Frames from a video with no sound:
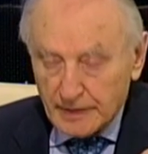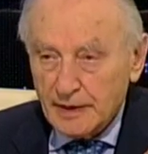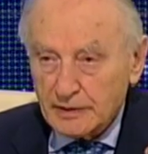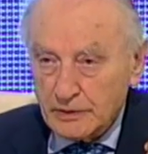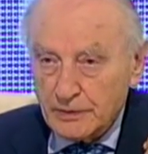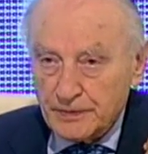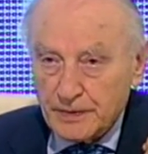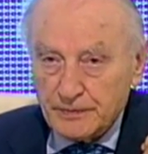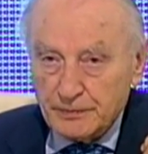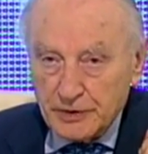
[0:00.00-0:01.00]
И эта
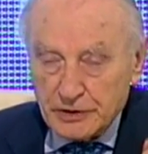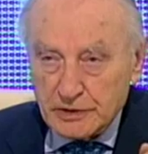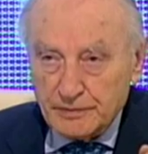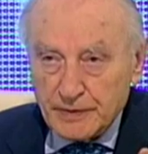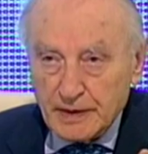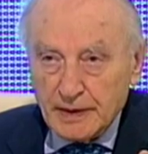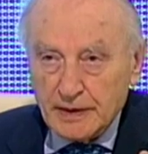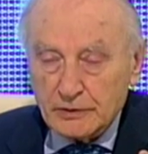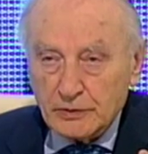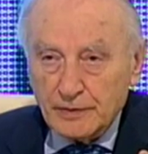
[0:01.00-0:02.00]
мысль,
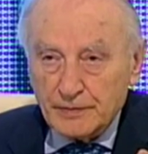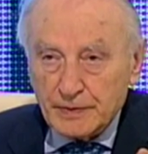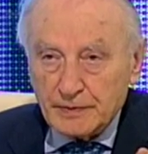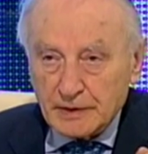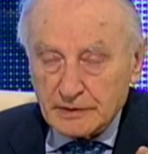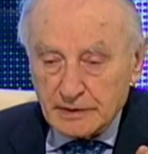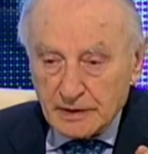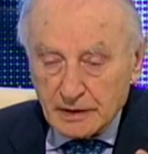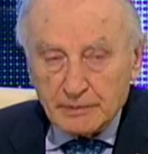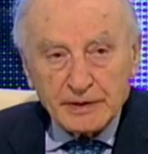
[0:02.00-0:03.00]
эту, так сказать,
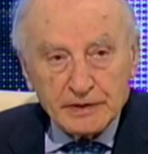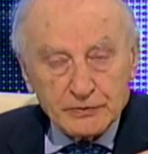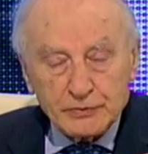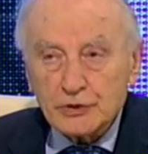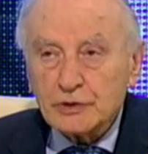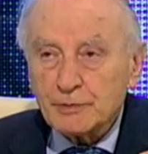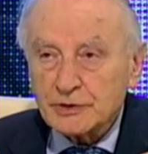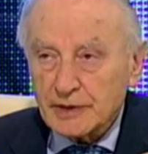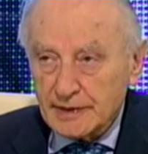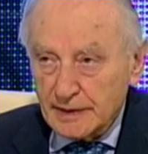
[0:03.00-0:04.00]
этот мотив звучит
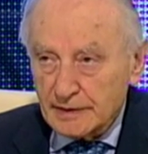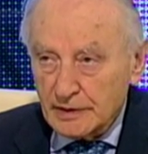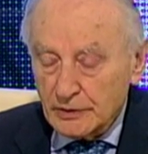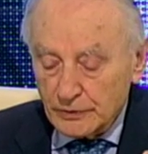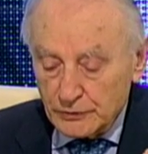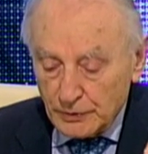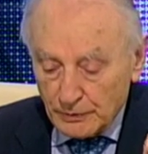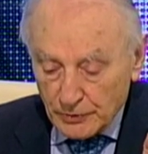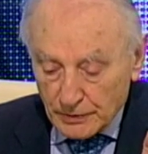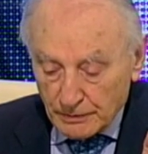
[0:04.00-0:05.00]
постоянно, и он все
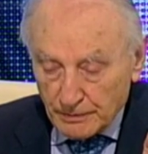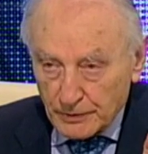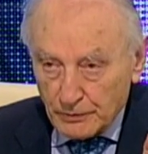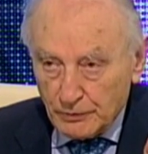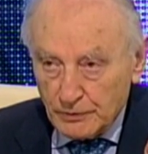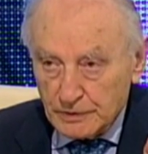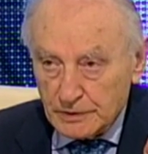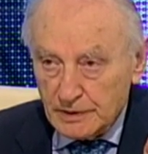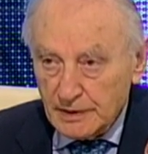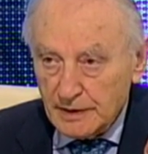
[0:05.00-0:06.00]

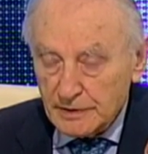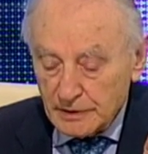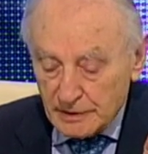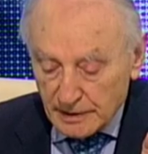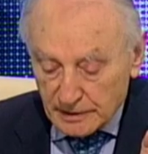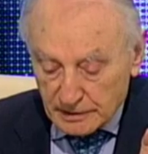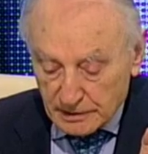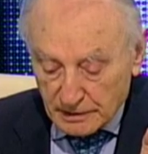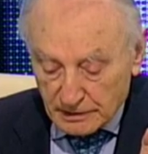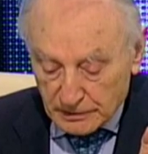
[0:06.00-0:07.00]
сильнее и сильнее
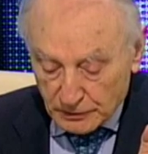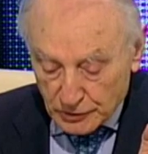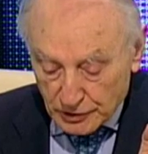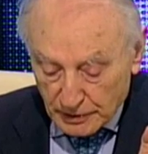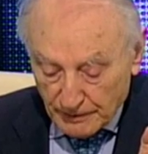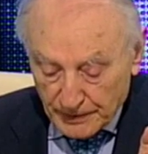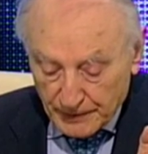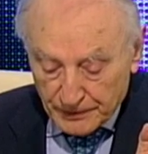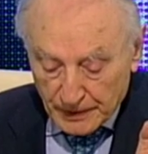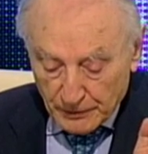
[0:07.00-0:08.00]
звучит.
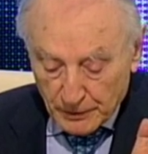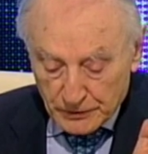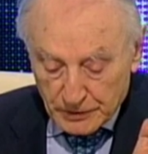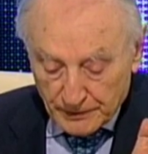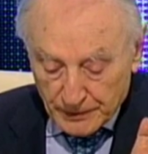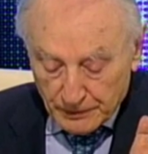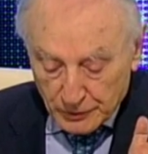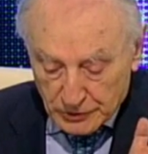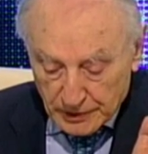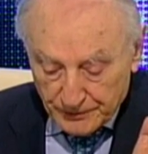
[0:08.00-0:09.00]
Помните,
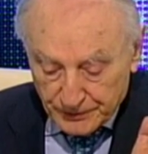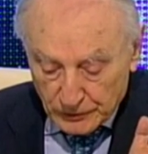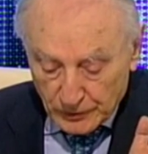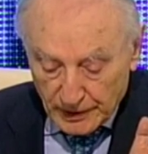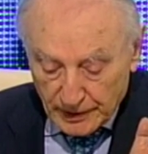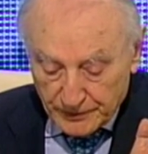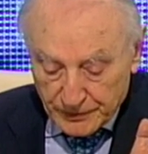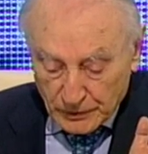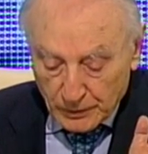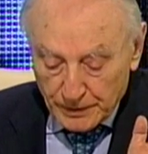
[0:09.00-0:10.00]
после дуэли,
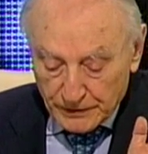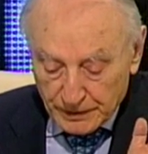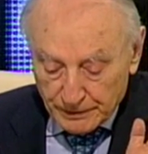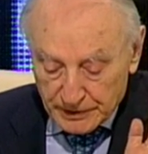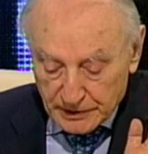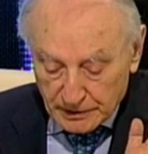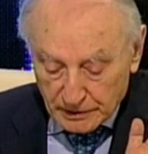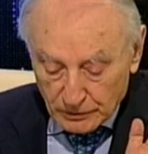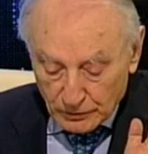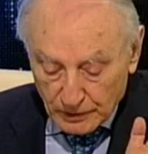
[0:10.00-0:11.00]
убив на
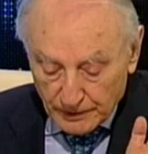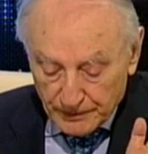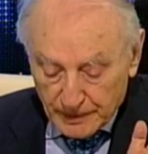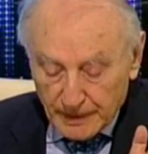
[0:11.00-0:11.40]
поединке друга,